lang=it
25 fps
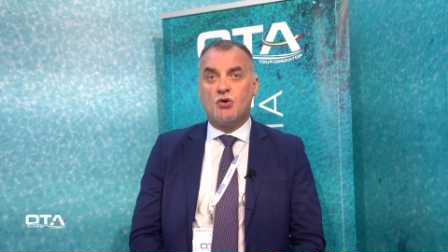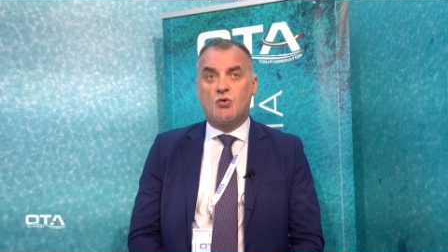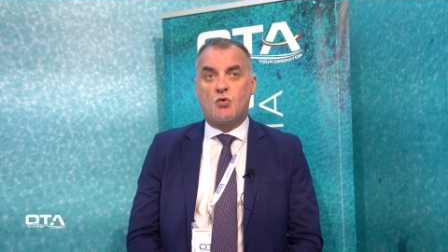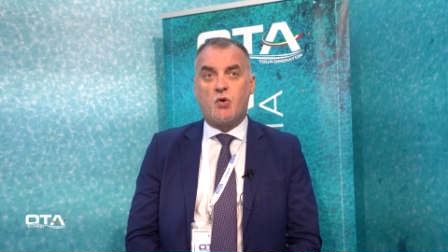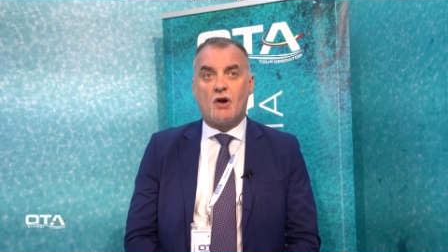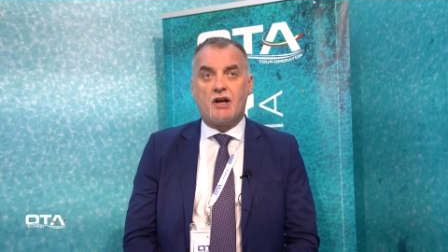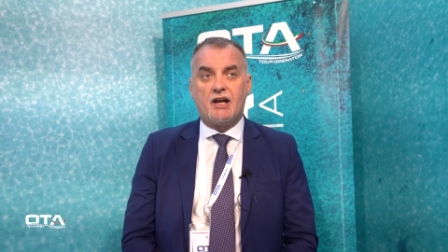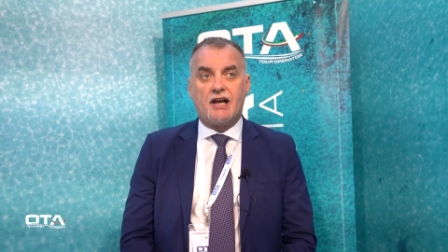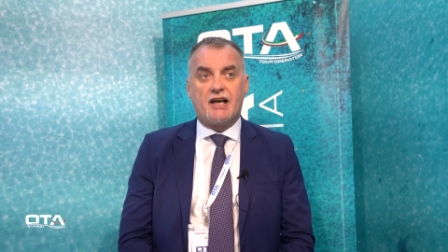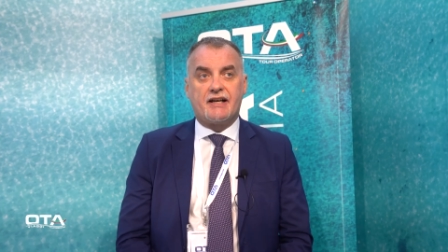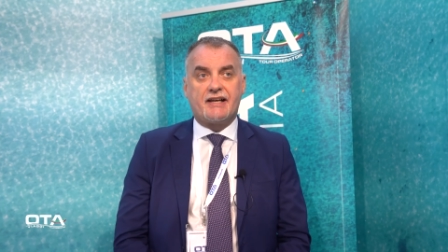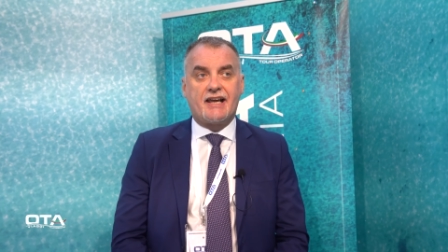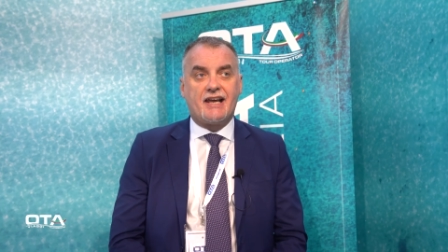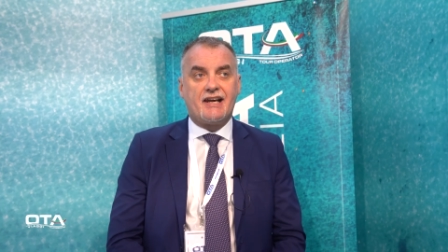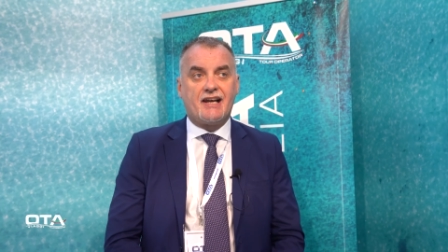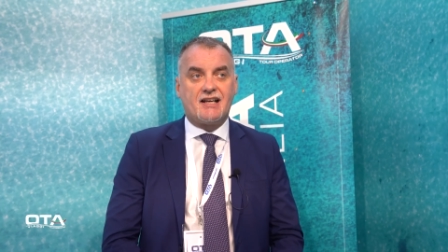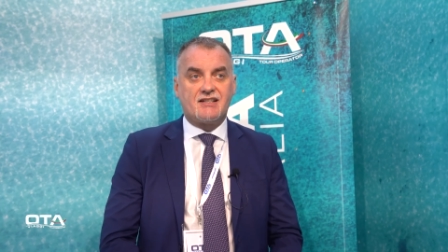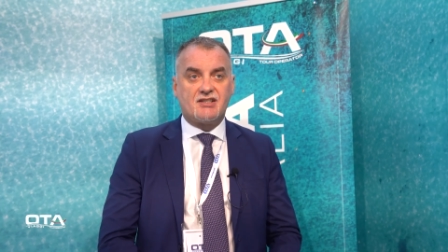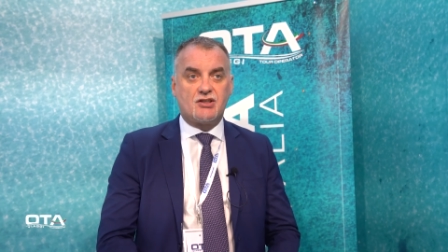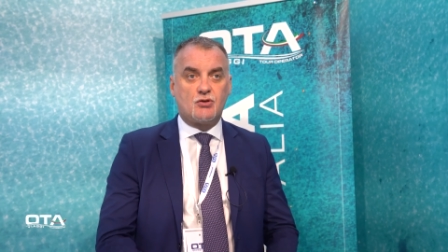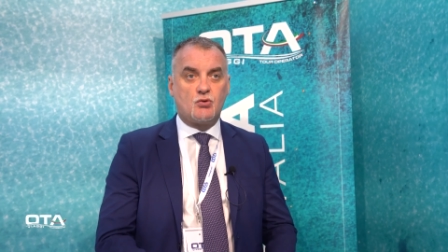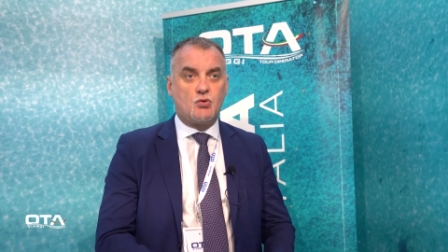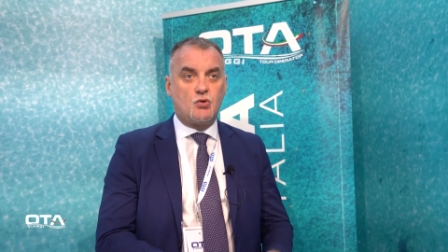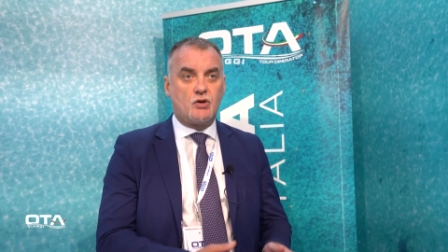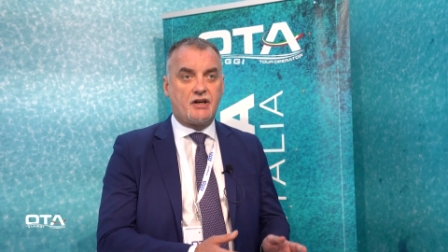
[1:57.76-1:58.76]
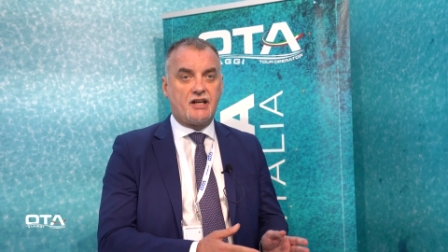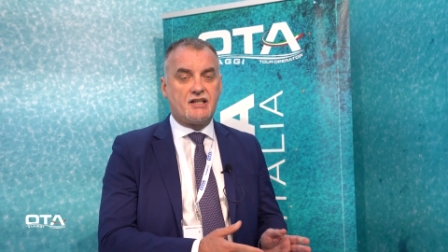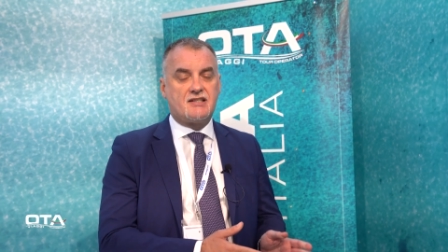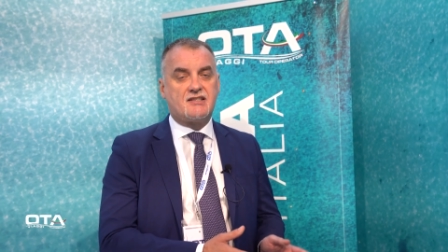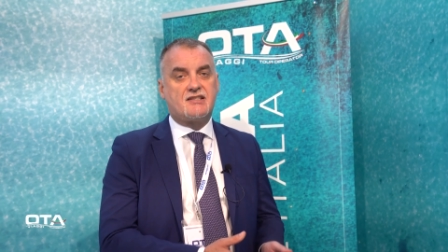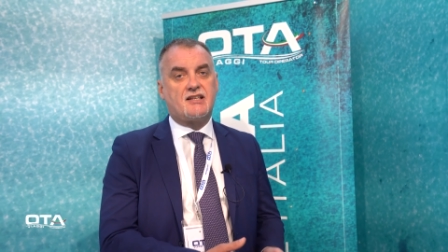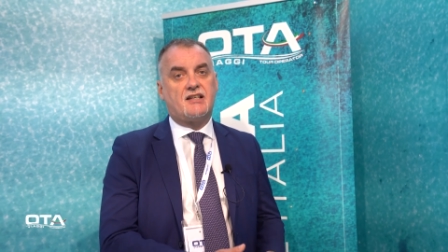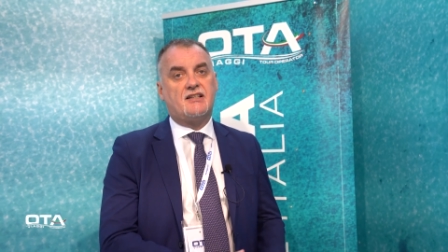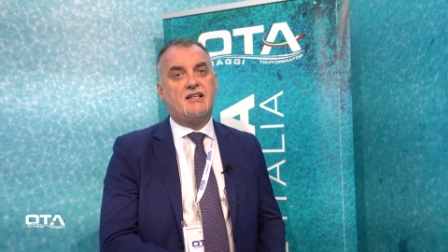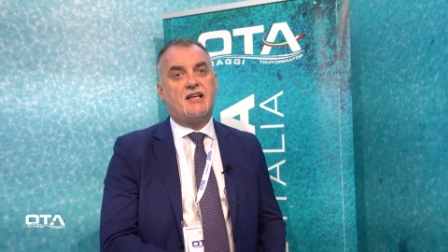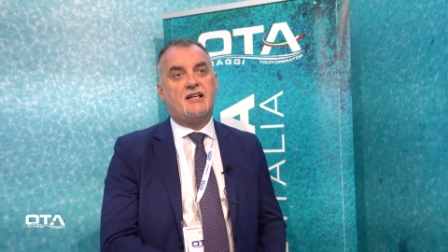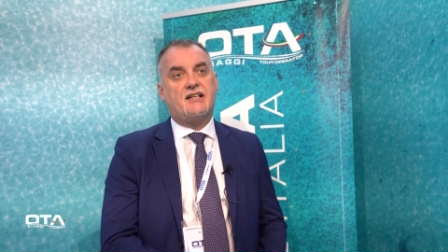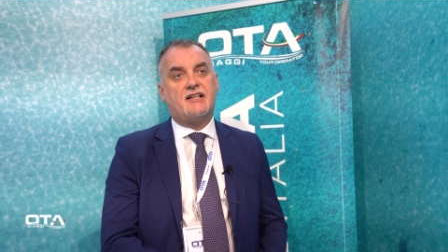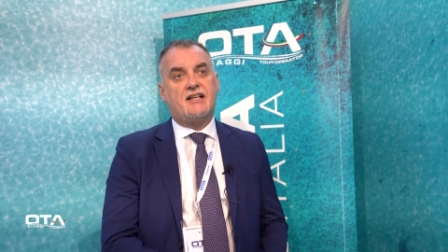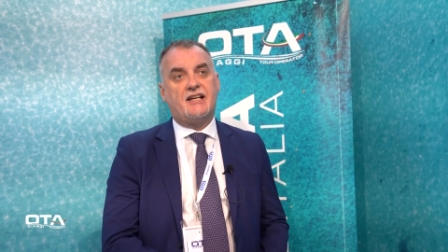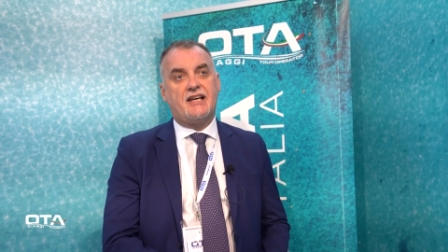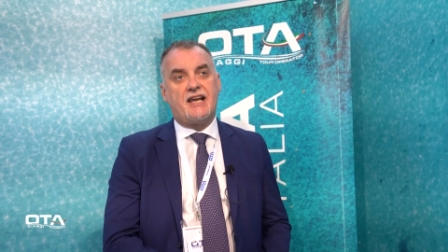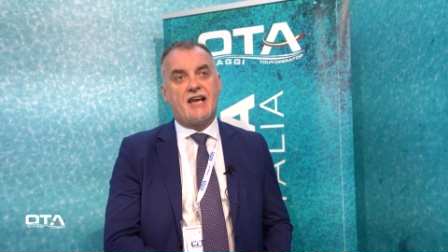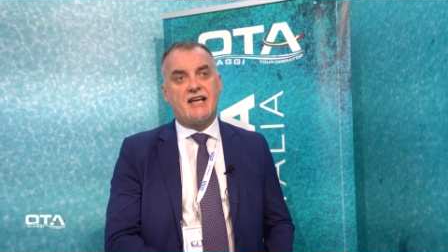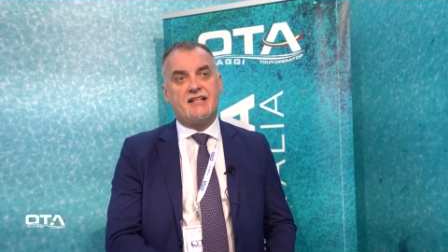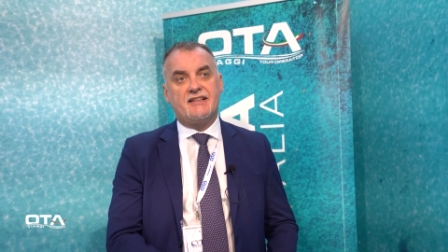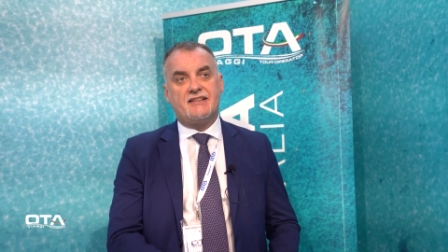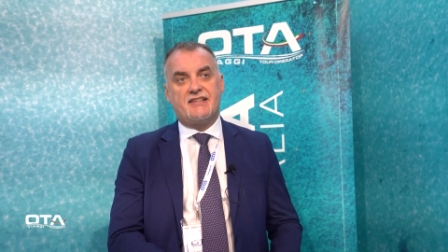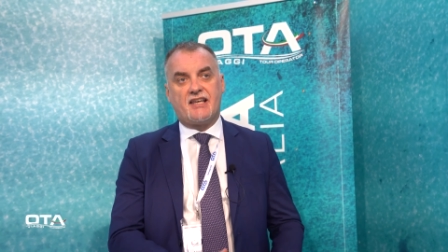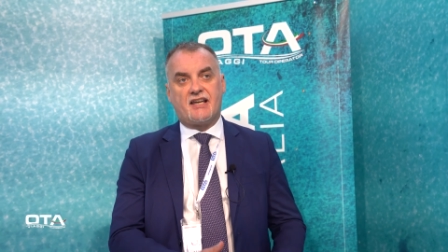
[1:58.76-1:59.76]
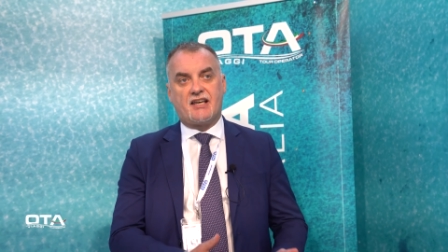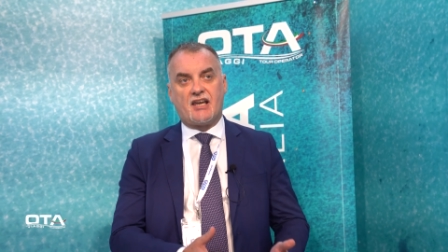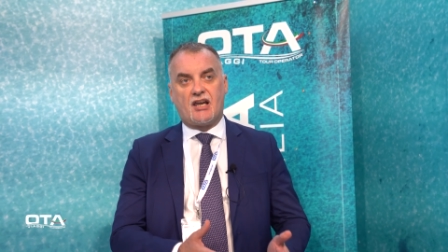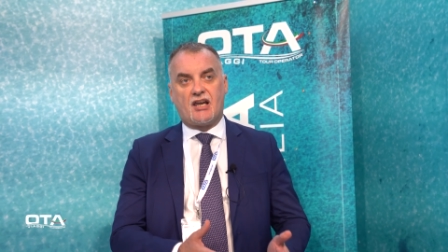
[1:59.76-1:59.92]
quella che è la sicurezza del cliente